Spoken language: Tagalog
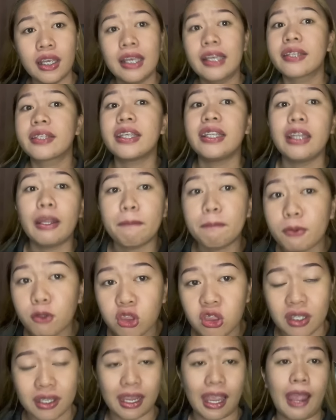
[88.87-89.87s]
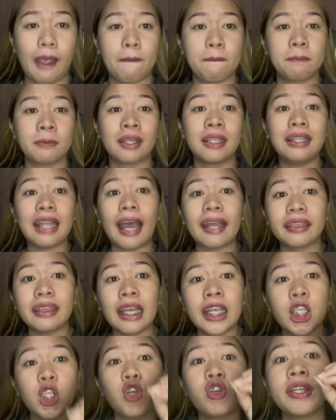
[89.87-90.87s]
siniput niya. Lahat
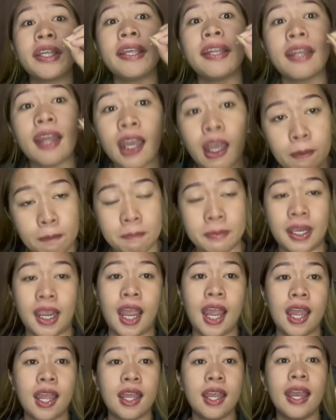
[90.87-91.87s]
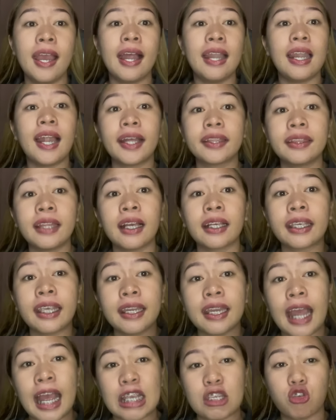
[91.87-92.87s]
ng yun, hinarap niya. Lahat ng
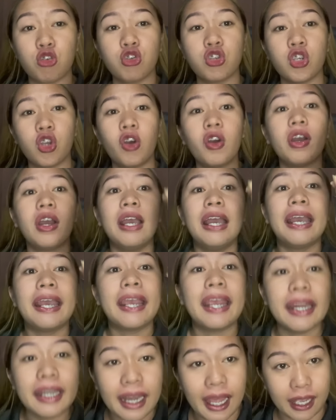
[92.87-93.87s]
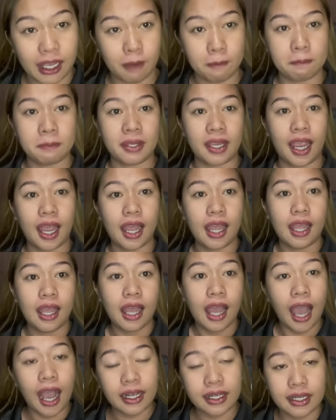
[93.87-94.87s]
kinaso niyo, hinarap niya.
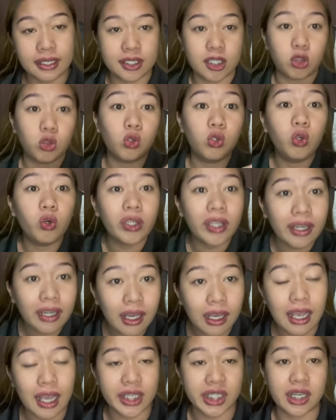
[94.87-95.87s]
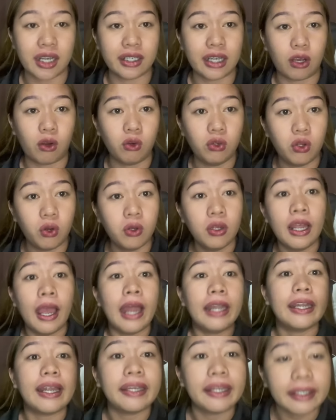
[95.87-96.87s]
Hanggang sa tuluyan na nga siyang nakulong,
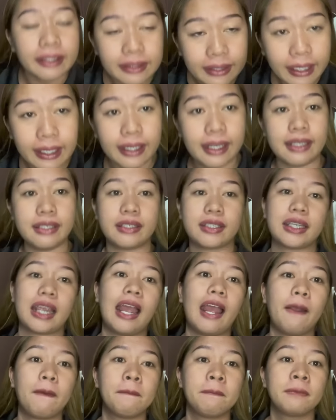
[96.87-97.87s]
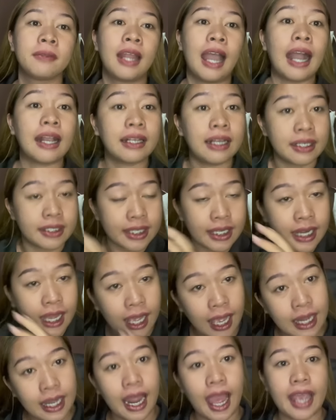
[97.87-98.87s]
nanindigan siya. Hanggang sa
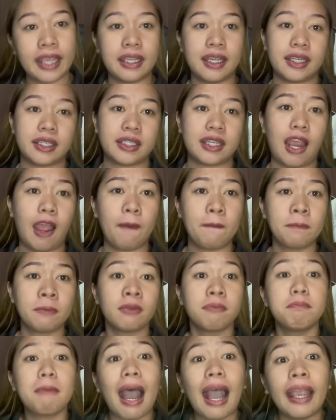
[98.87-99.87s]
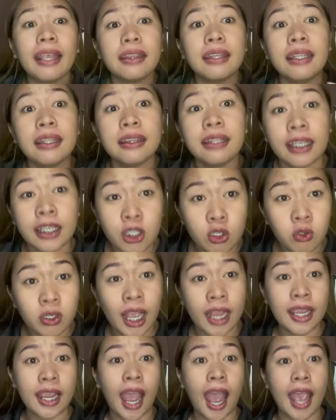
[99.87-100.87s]
nakalaya siya. Bakit hindi niyo
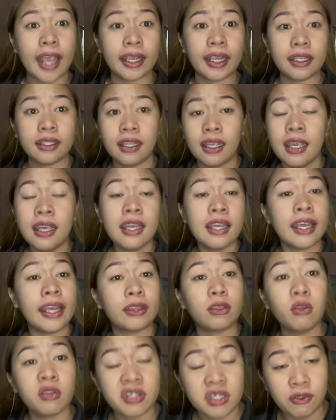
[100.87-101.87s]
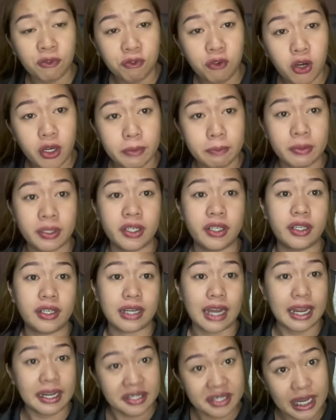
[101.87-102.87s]
gayahin itong si former
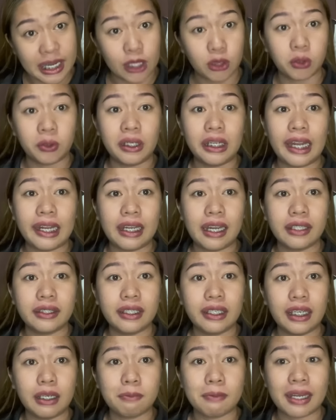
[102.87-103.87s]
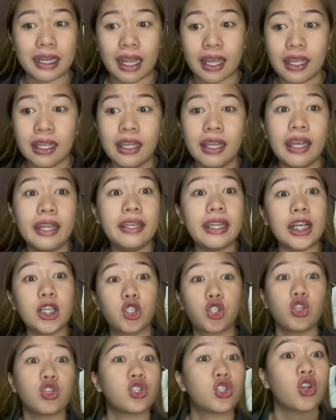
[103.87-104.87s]
uh, Senator Leila Dilima na
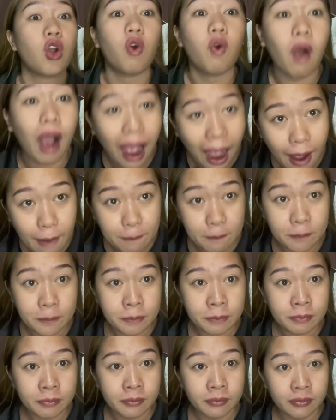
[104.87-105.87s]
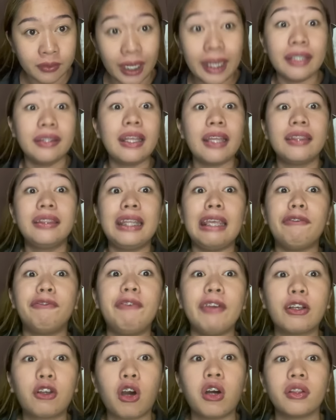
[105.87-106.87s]
nag-show up in the
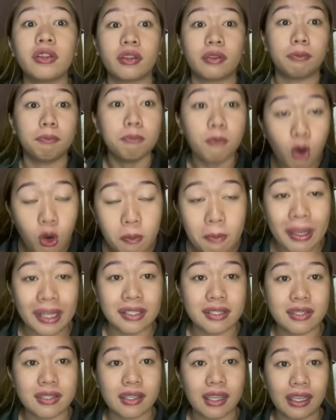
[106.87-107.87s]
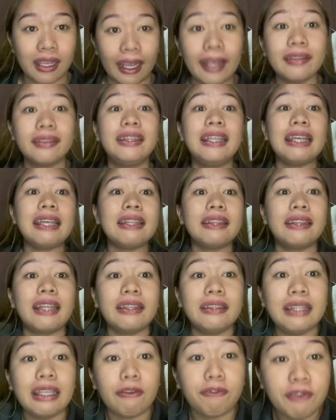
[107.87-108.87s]
difficult moments and in the
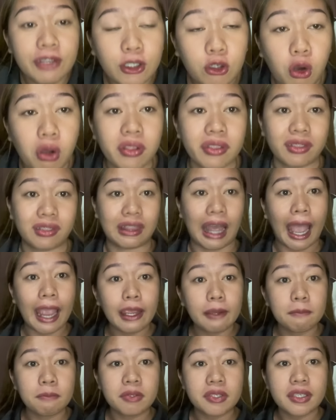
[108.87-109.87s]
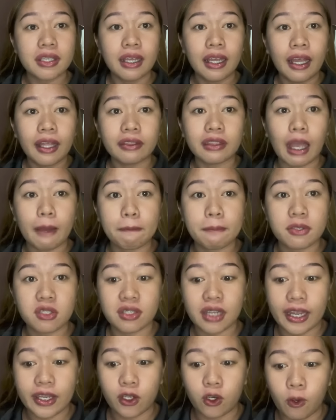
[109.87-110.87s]
difficult times. Tapos
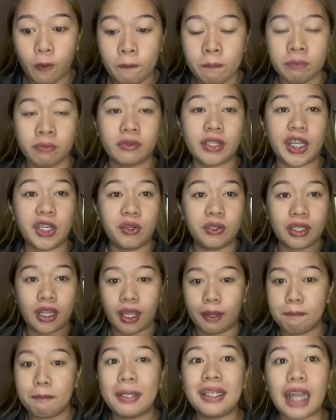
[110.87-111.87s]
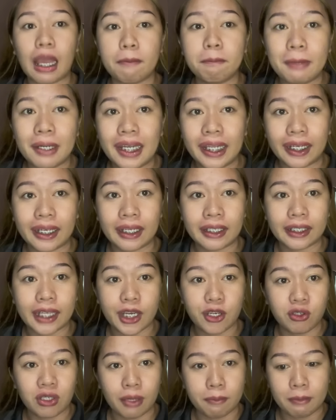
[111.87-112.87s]
kayo, ngayon na binabalikan
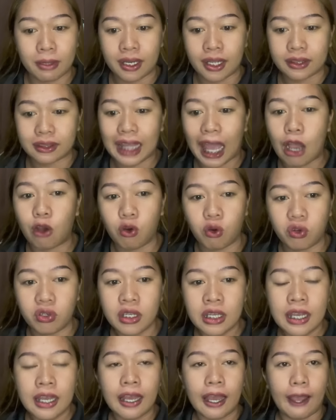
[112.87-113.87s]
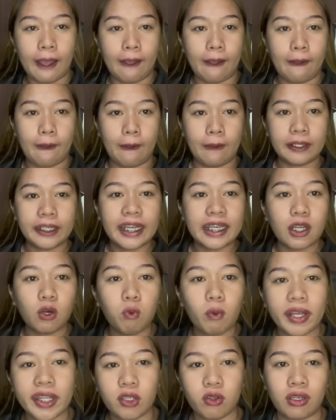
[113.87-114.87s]
kayo ng mga taong uh,
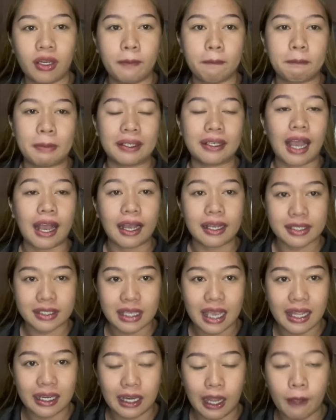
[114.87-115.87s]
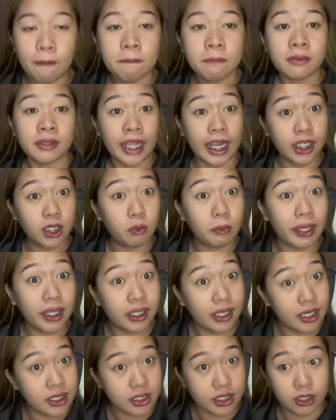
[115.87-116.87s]
ginawa nyo ng pagkakasala. Anyway
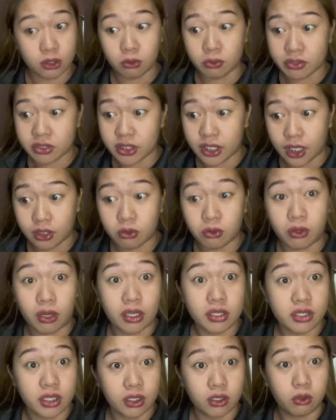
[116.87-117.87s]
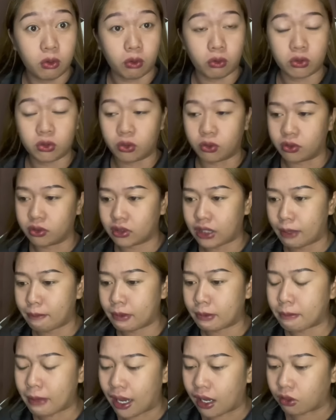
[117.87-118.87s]
guys, itong si ano ha, ah, si Gordon,
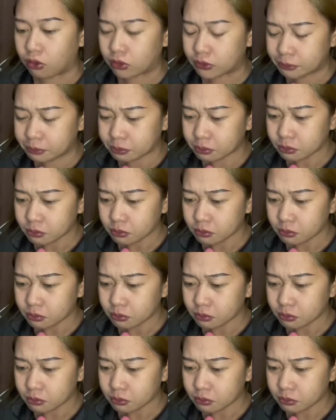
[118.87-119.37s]
tama ba ako?